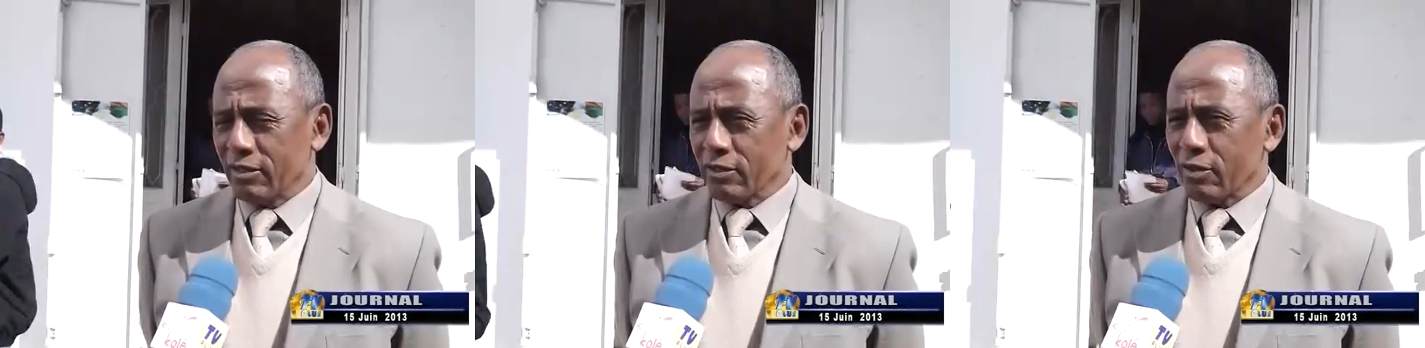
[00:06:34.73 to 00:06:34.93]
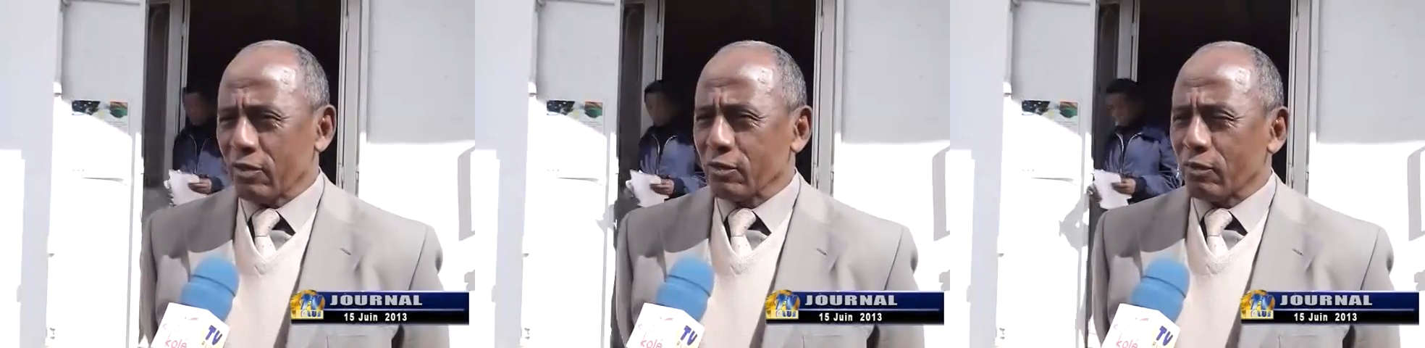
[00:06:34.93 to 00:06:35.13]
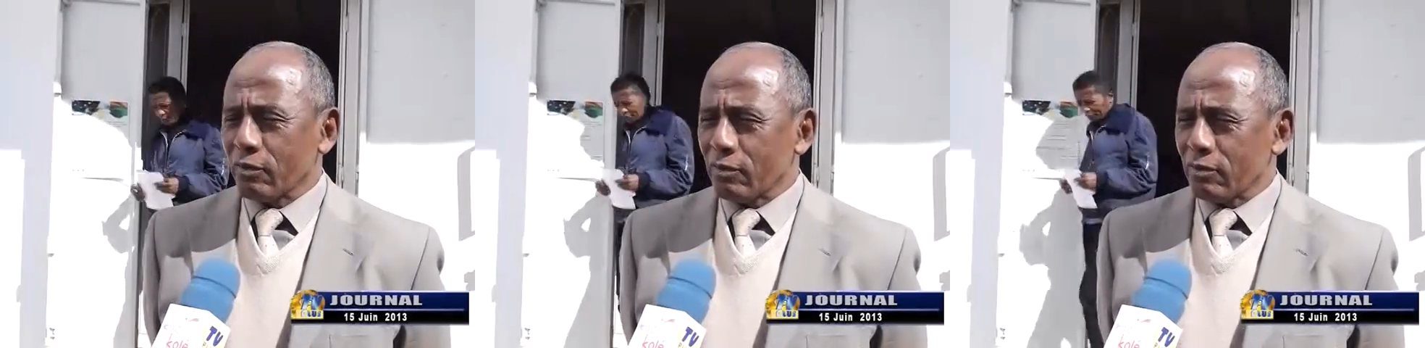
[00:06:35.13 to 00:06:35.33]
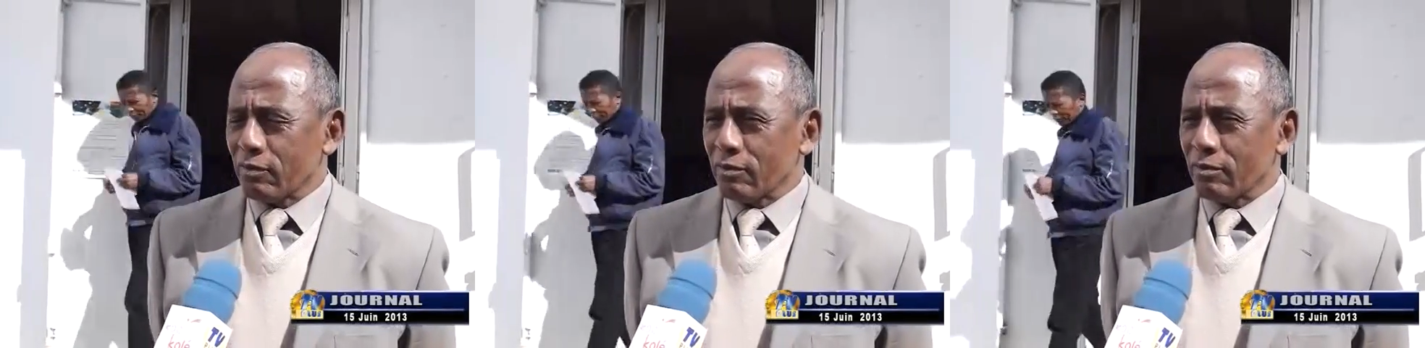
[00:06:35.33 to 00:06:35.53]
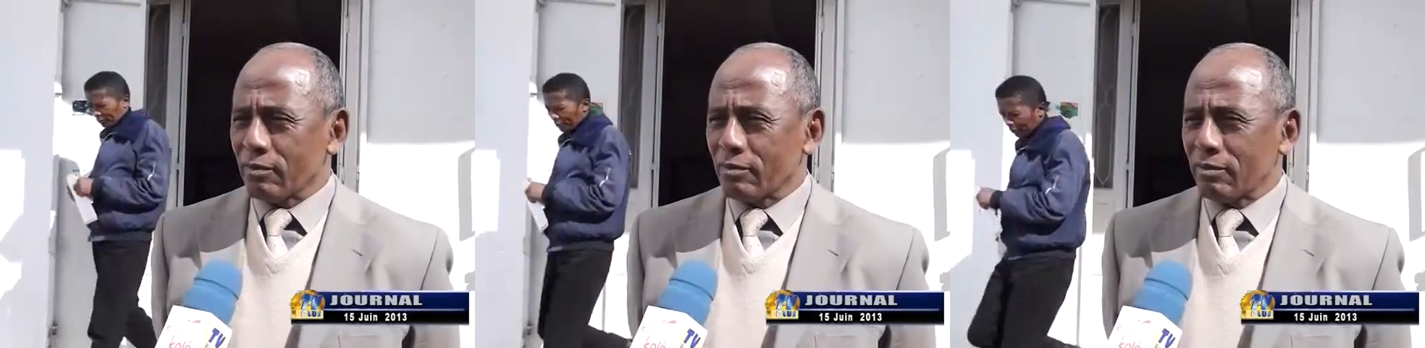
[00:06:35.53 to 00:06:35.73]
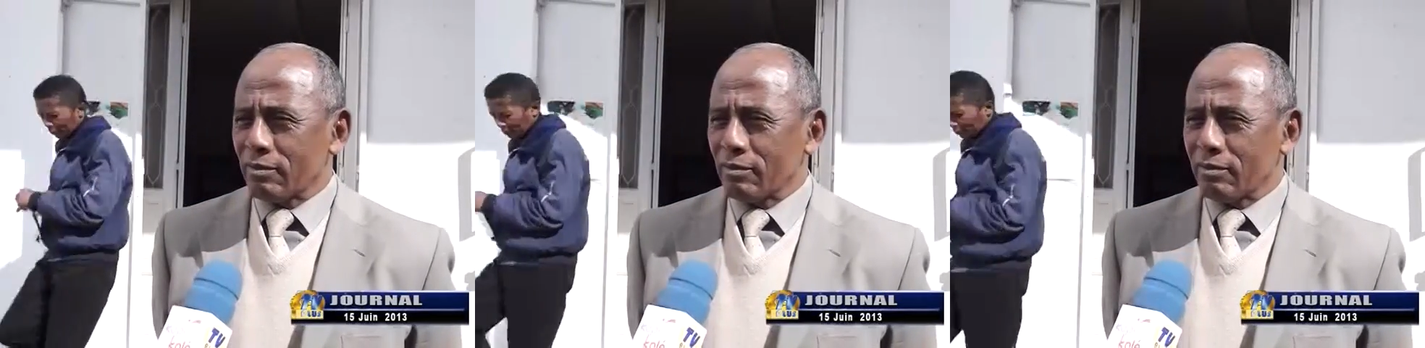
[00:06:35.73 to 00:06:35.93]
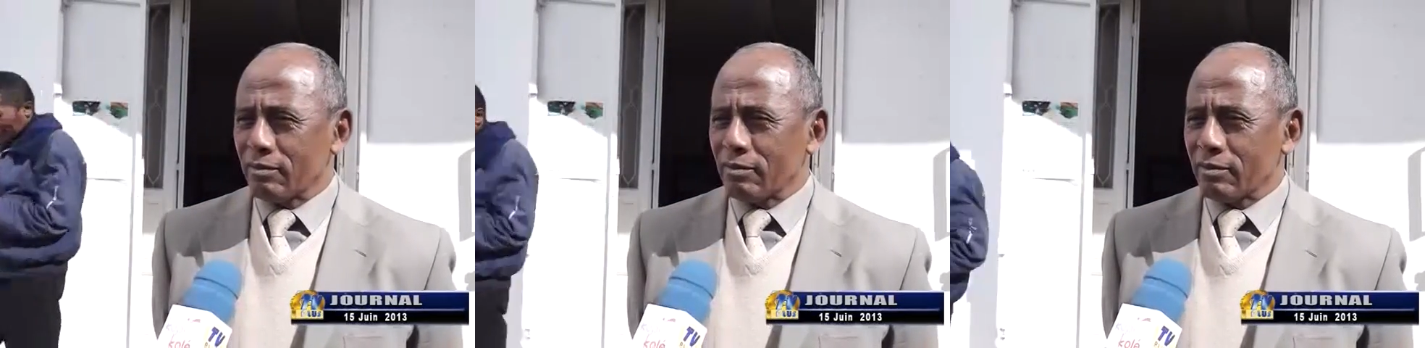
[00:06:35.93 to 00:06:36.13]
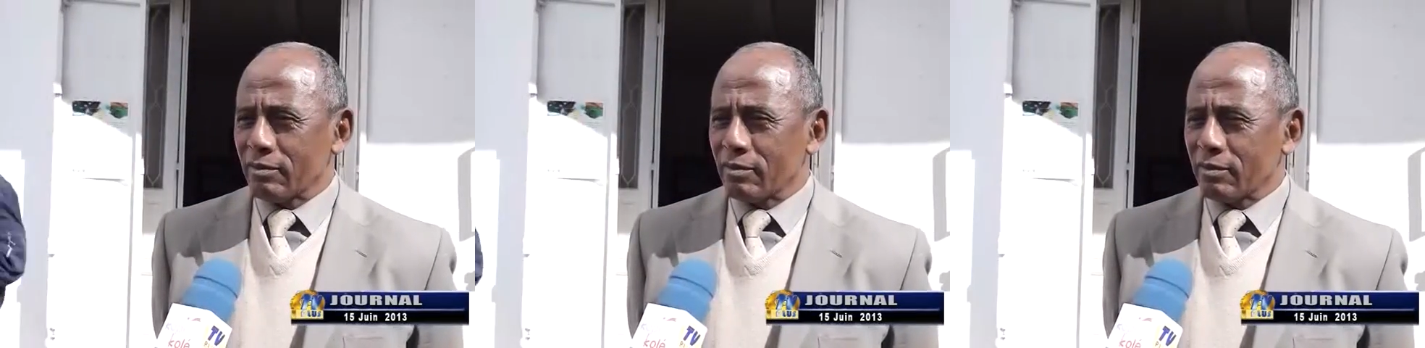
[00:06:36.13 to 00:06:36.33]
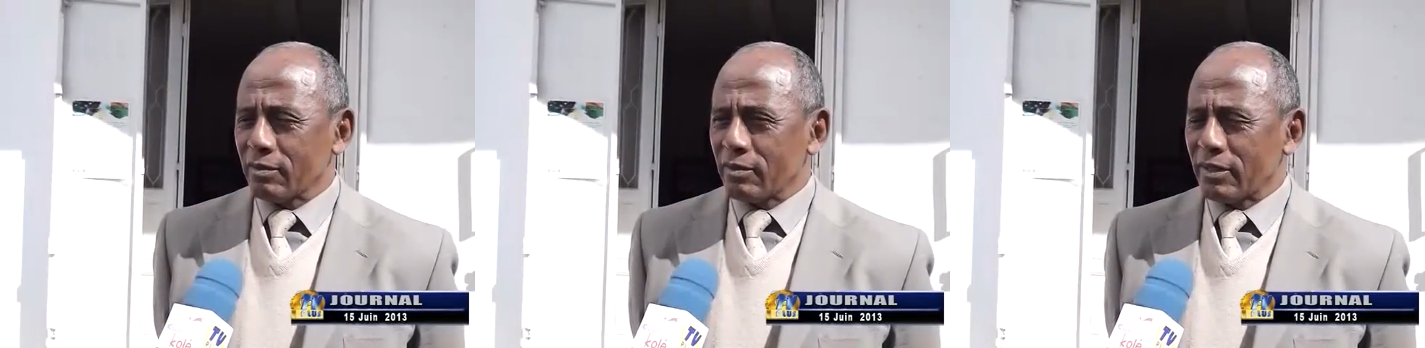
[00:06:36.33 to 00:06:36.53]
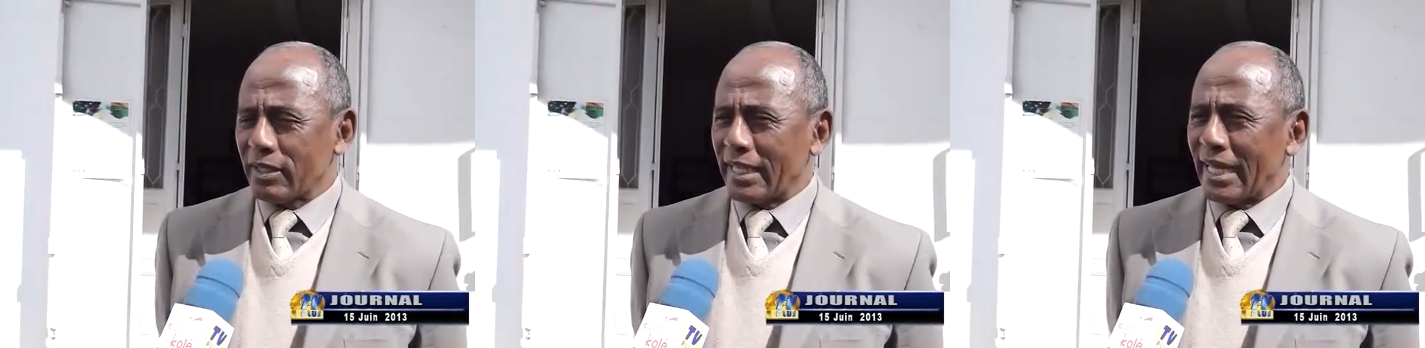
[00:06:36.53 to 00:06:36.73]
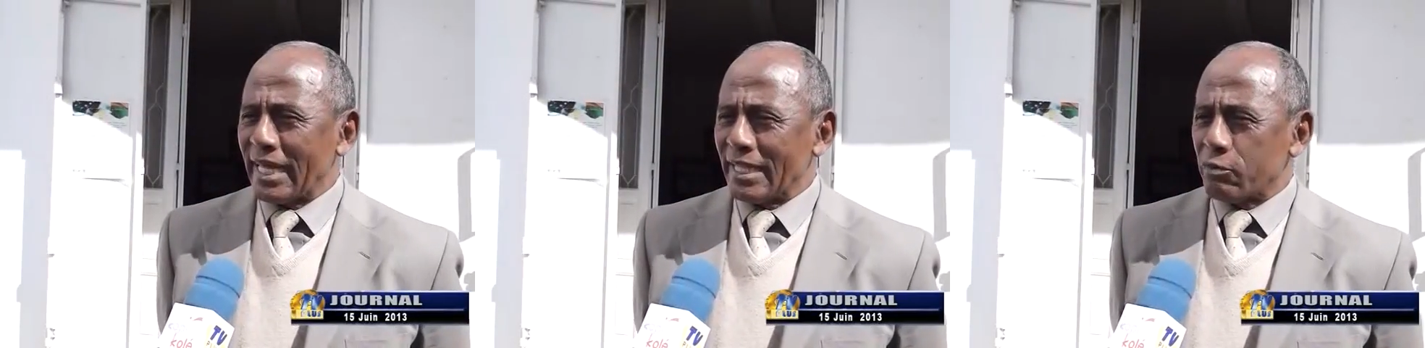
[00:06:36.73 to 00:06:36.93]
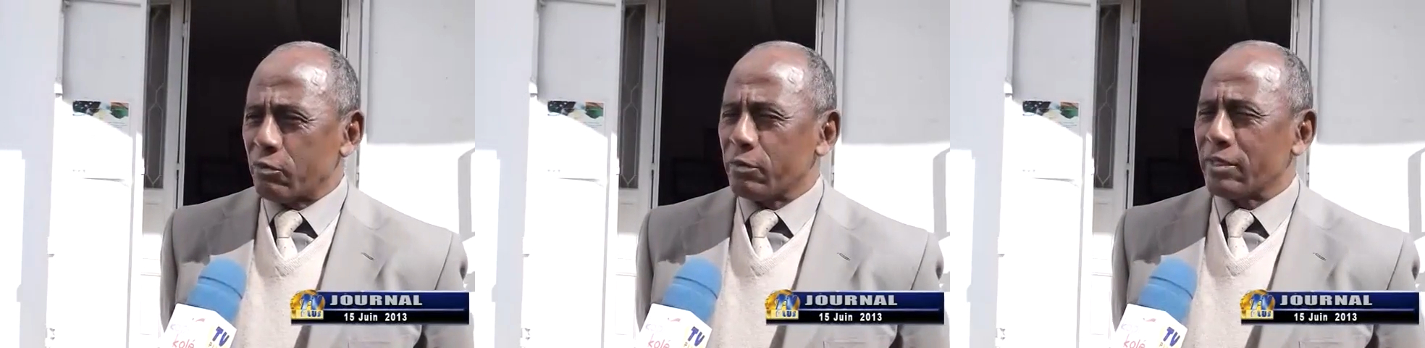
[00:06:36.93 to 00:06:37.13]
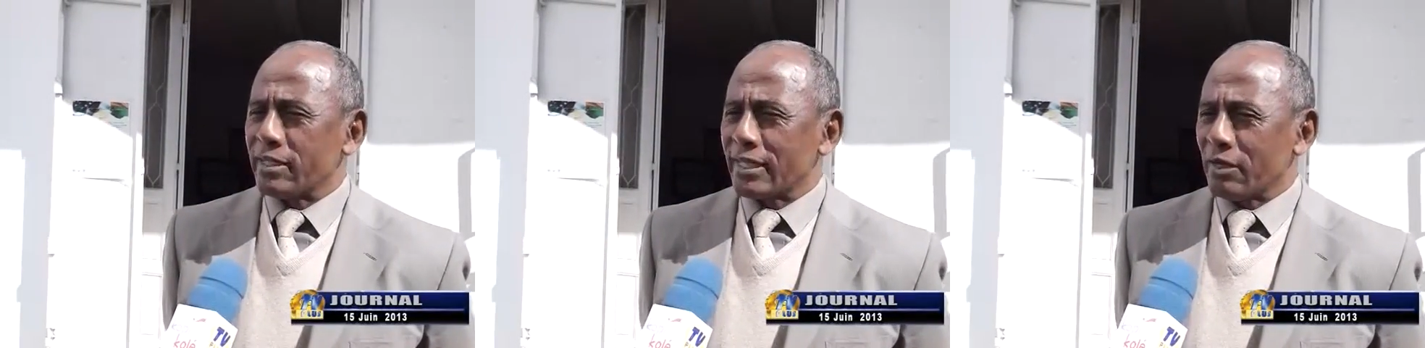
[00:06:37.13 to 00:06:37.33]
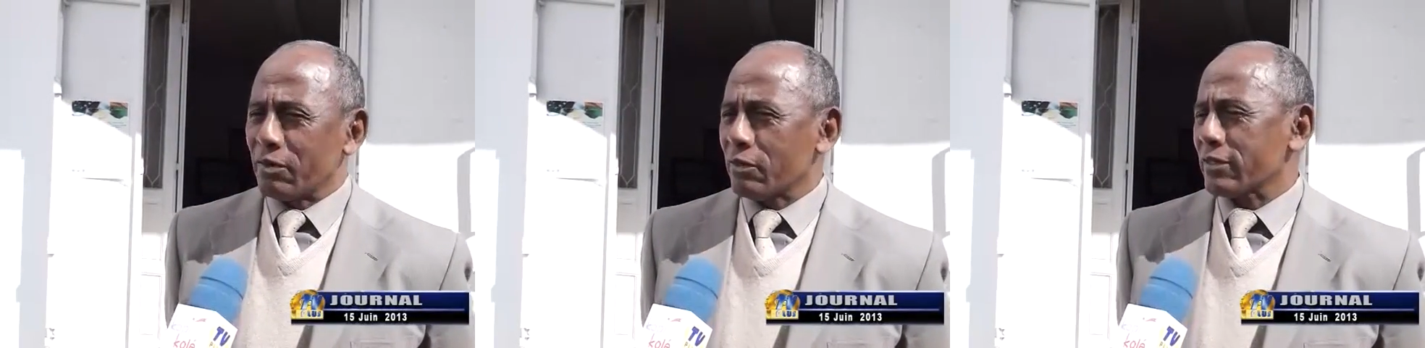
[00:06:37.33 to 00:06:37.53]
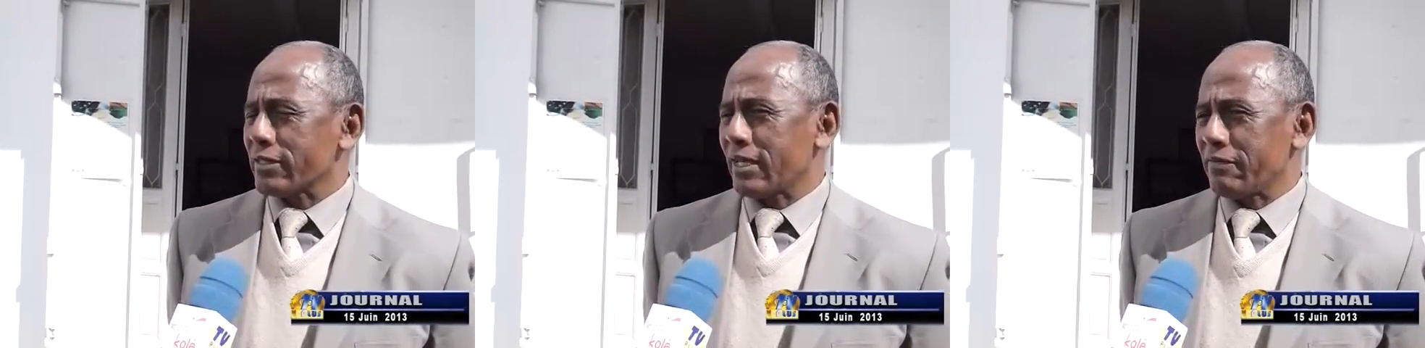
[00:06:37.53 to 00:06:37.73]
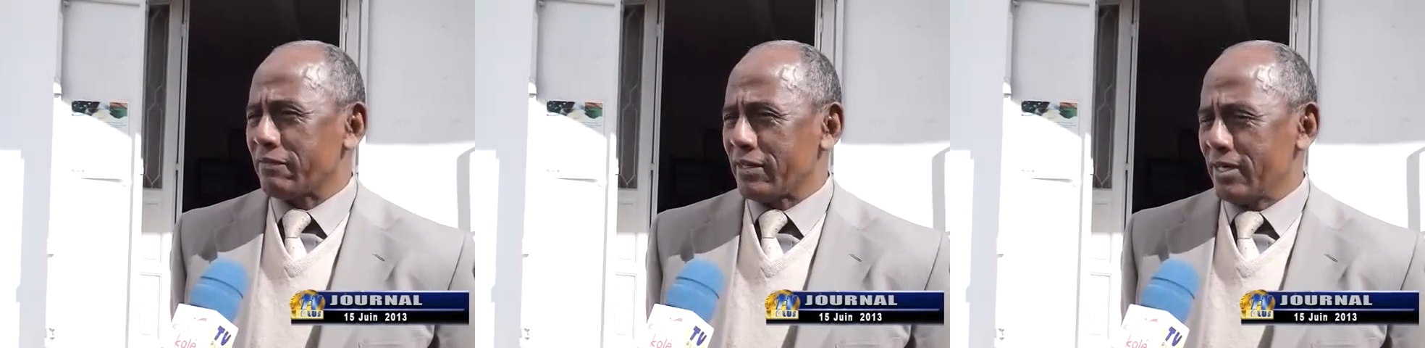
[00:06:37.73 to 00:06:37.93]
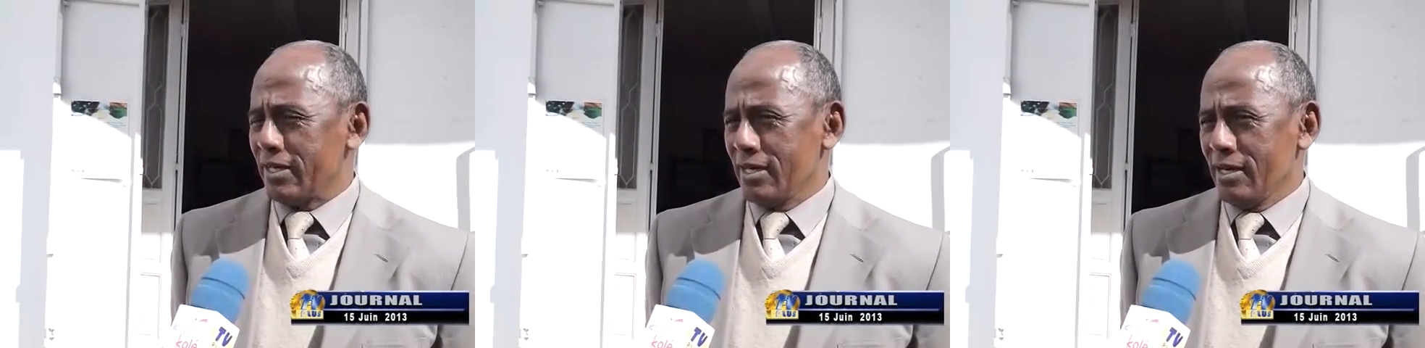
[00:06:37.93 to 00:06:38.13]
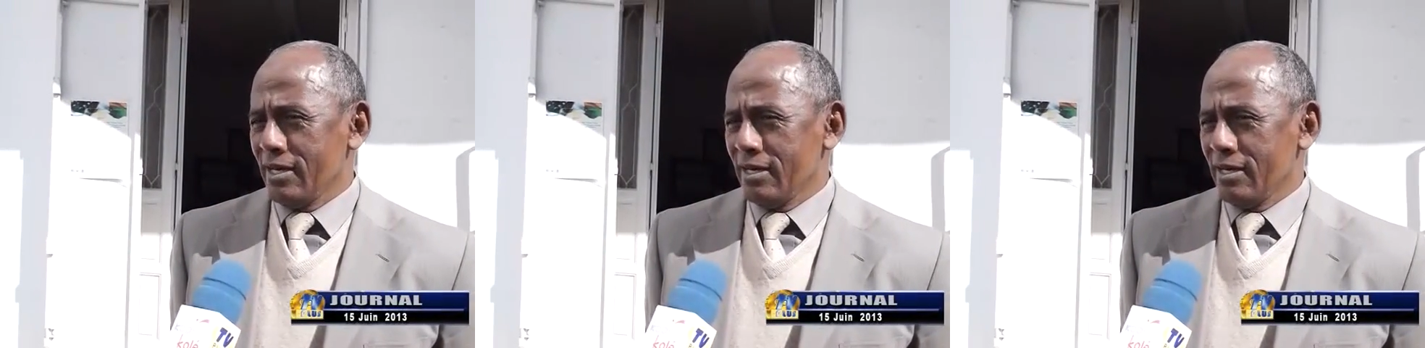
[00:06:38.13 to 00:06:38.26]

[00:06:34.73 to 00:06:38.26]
sans qu'on ait demandé leurs avis.